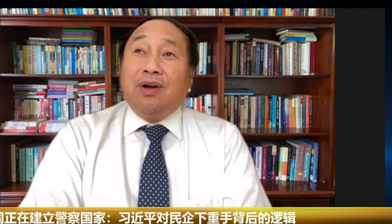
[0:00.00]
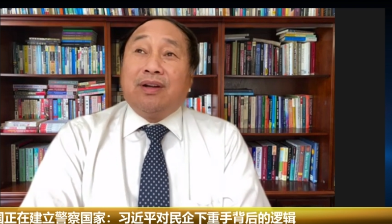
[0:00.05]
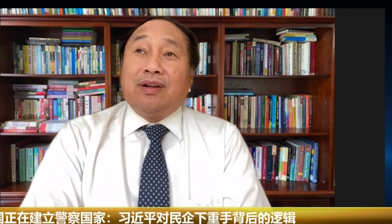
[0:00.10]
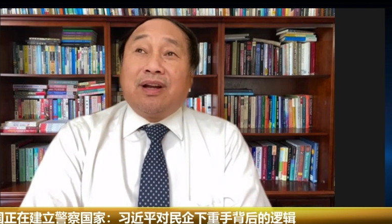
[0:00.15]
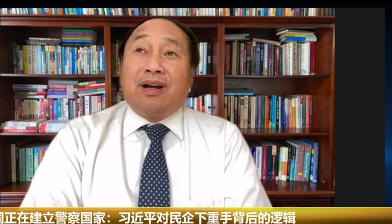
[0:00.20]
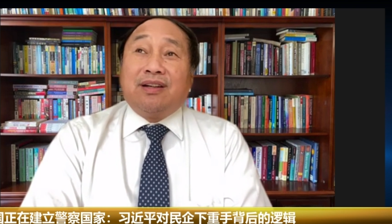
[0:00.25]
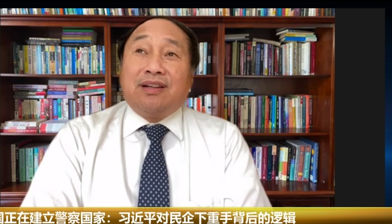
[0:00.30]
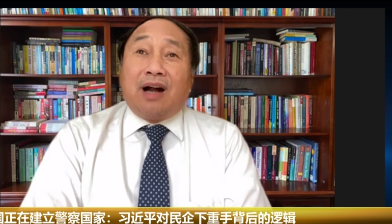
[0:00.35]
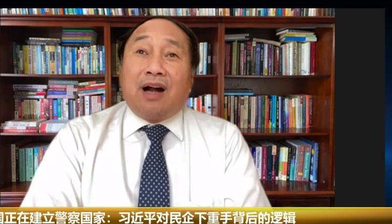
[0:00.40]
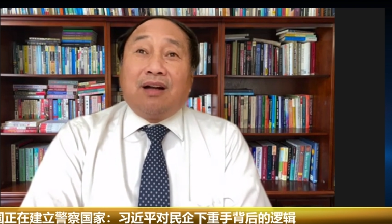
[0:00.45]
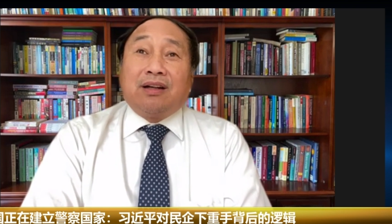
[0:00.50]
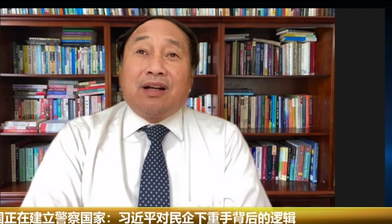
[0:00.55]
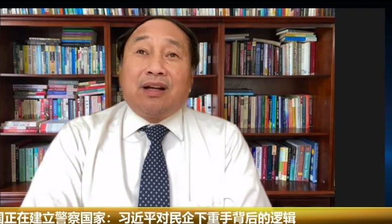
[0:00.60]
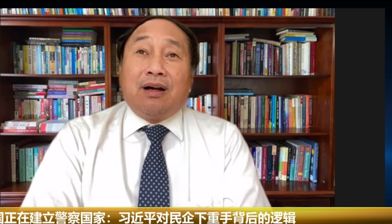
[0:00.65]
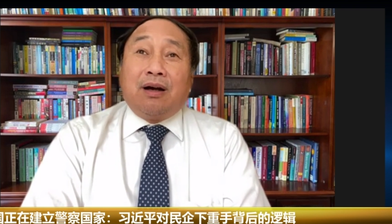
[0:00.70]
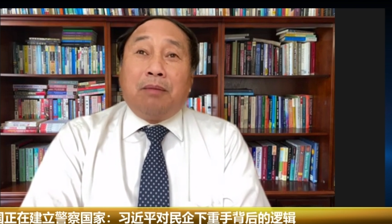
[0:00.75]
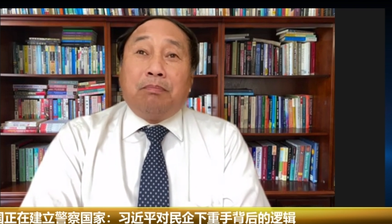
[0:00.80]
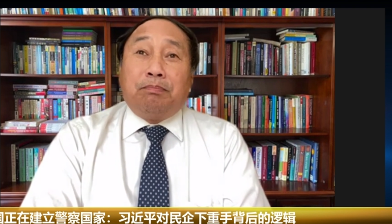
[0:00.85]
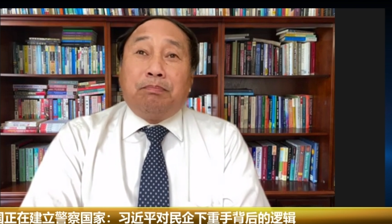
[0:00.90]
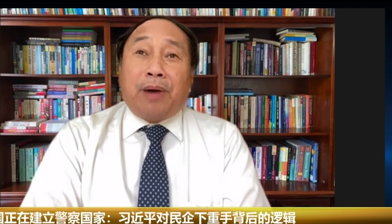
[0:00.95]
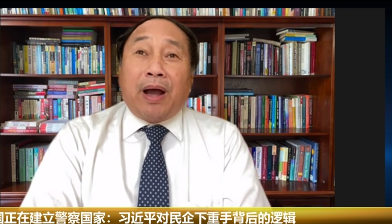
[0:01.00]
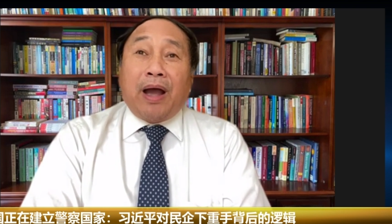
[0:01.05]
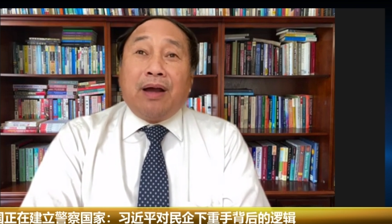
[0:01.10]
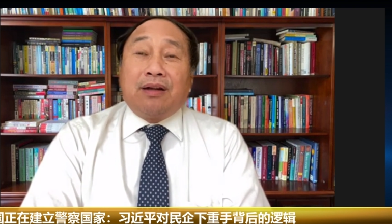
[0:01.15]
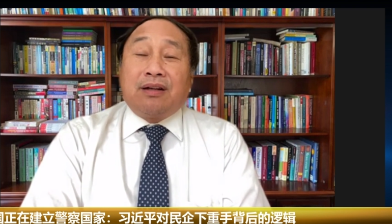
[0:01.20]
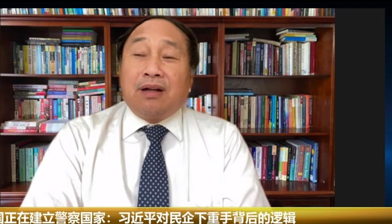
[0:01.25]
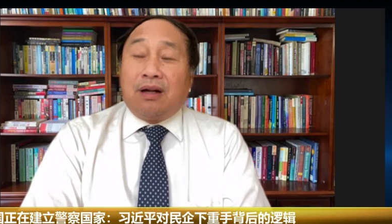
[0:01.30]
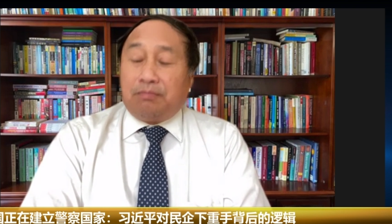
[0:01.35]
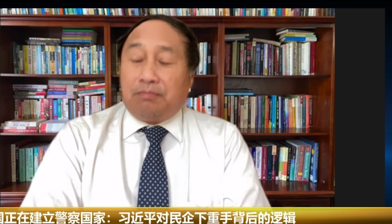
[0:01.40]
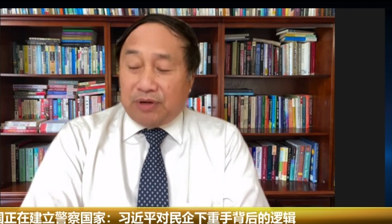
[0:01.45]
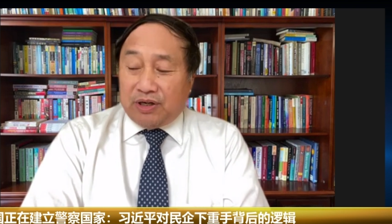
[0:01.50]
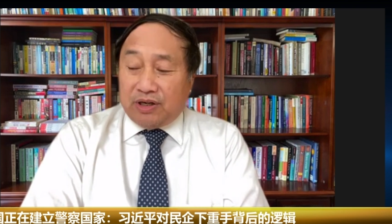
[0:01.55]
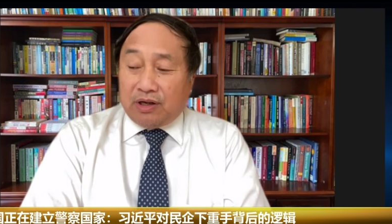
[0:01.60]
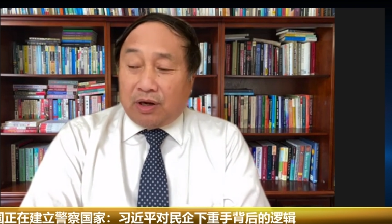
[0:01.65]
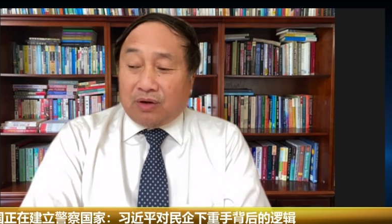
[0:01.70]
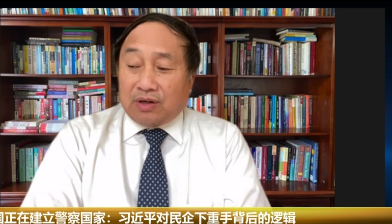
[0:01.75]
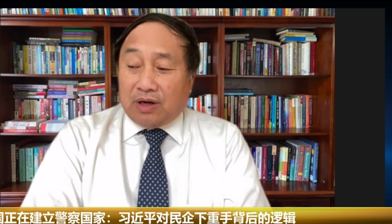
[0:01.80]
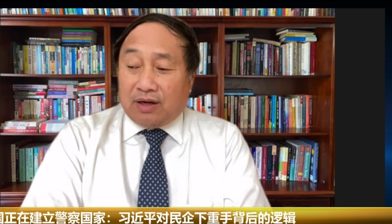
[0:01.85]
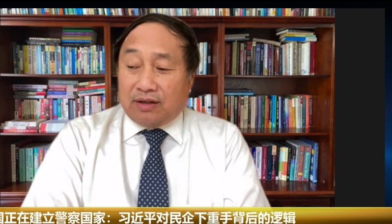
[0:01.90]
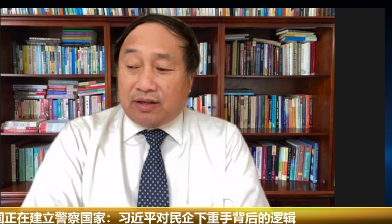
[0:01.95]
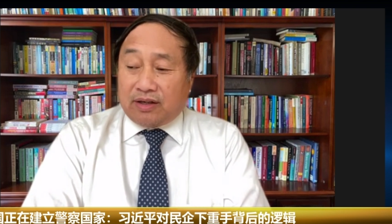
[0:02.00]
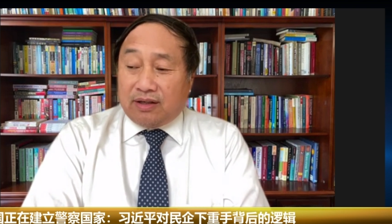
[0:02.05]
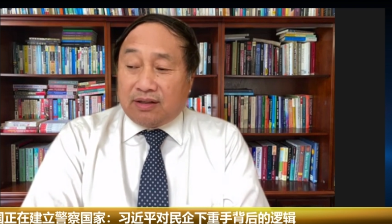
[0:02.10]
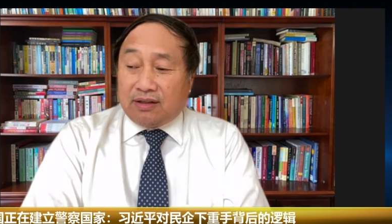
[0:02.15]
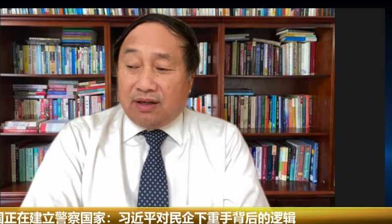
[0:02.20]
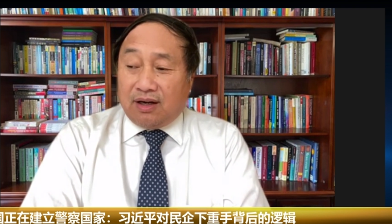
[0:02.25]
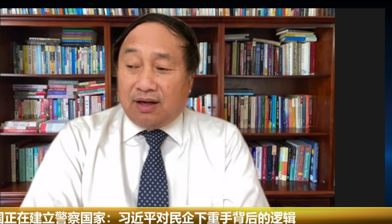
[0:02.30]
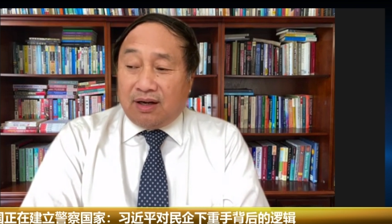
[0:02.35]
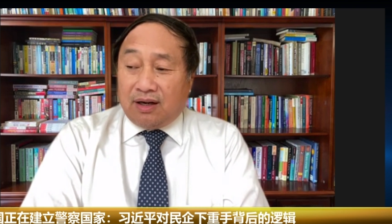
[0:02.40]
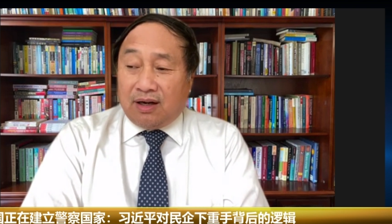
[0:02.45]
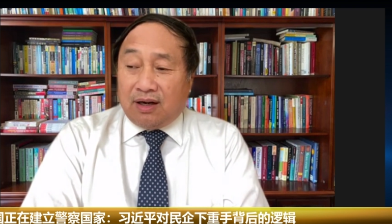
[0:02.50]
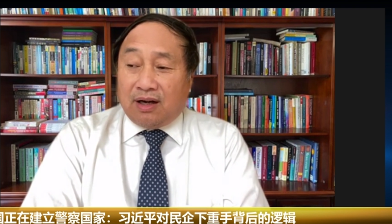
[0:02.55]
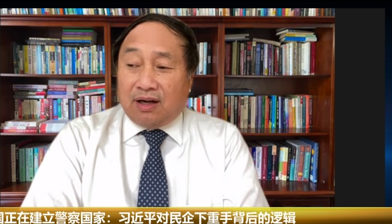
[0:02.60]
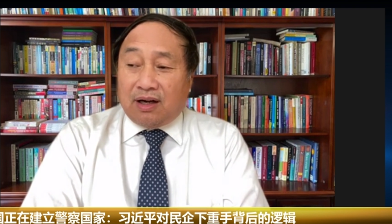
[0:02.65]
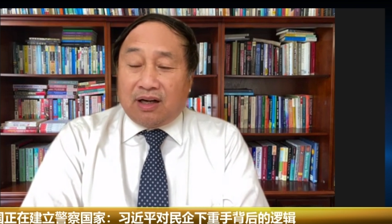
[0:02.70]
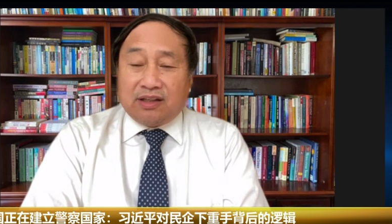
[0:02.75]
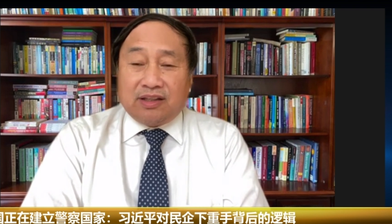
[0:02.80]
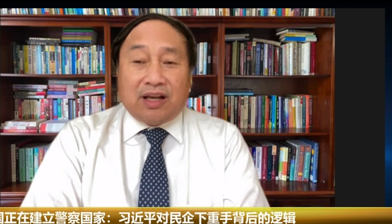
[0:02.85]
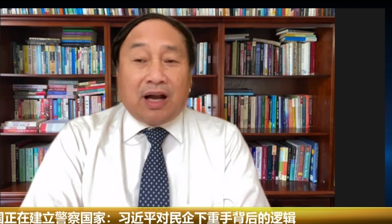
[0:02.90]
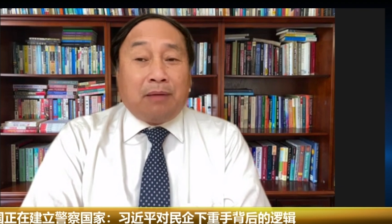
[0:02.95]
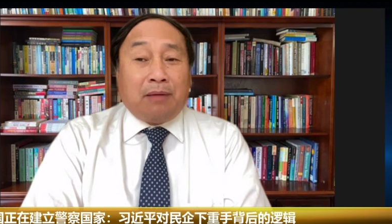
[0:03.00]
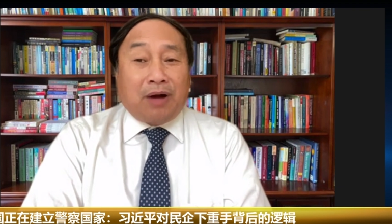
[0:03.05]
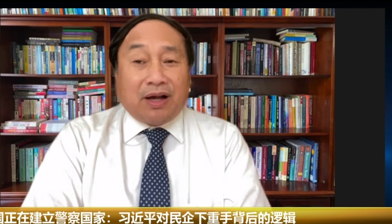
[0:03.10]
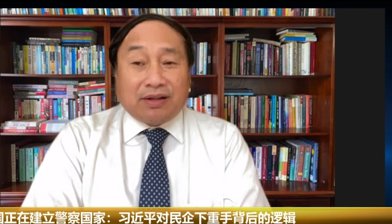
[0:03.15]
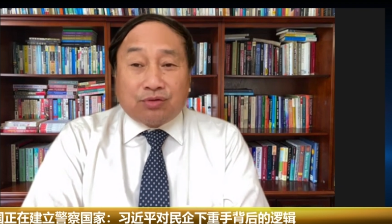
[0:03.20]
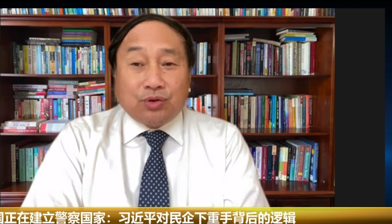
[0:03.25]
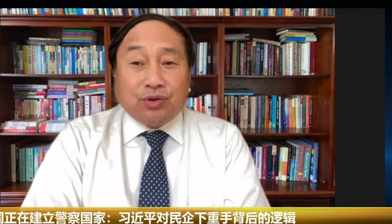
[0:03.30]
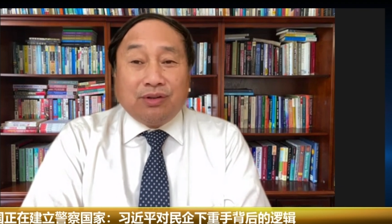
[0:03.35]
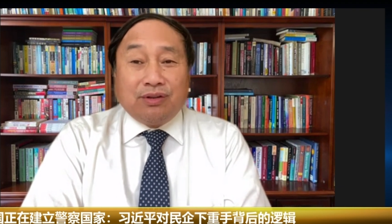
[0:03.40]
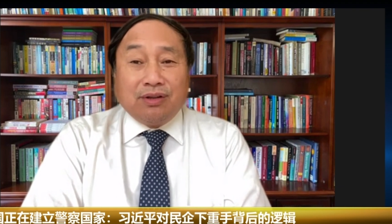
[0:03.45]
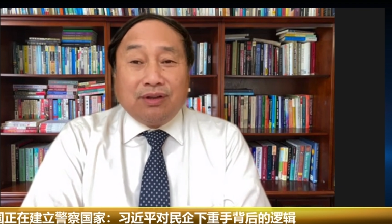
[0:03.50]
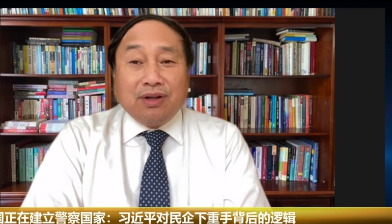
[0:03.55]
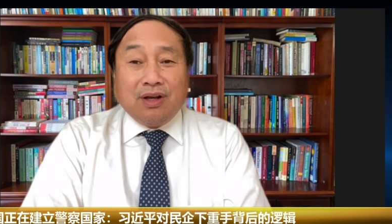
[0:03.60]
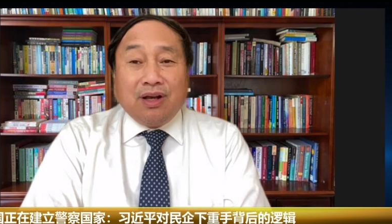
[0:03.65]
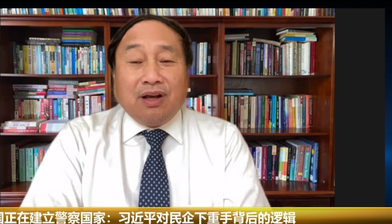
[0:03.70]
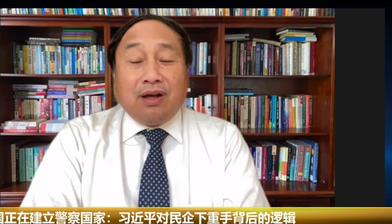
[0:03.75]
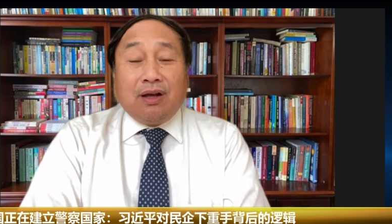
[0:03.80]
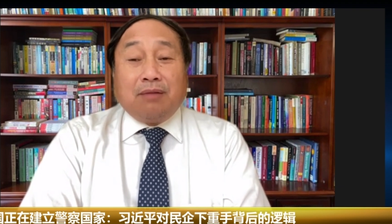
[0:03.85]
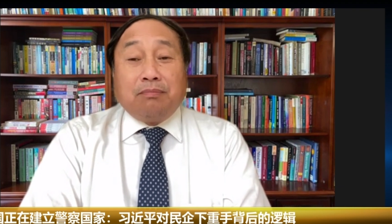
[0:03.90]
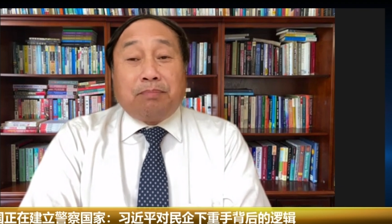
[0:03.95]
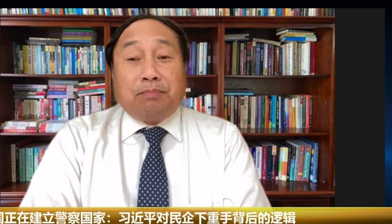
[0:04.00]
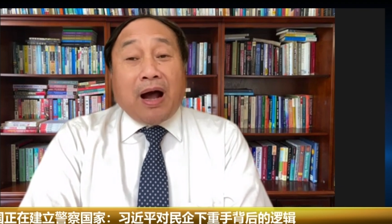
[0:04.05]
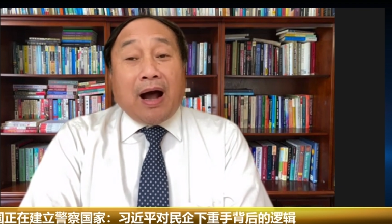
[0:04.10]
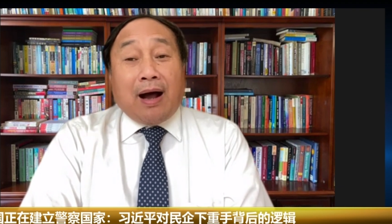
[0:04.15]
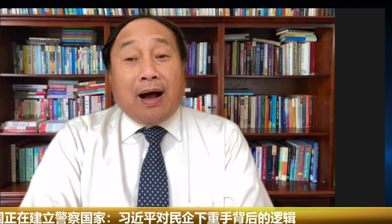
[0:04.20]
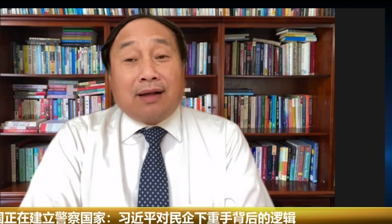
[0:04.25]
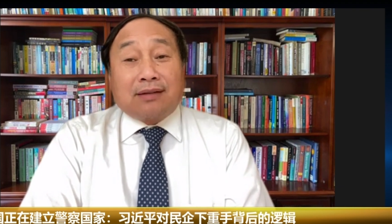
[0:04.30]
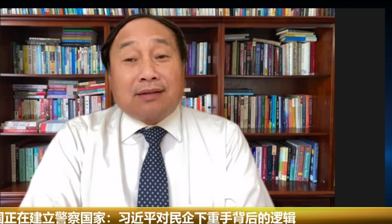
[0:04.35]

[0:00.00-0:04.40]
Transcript: 这个让这个百呃不是要让这个呃亚马逊把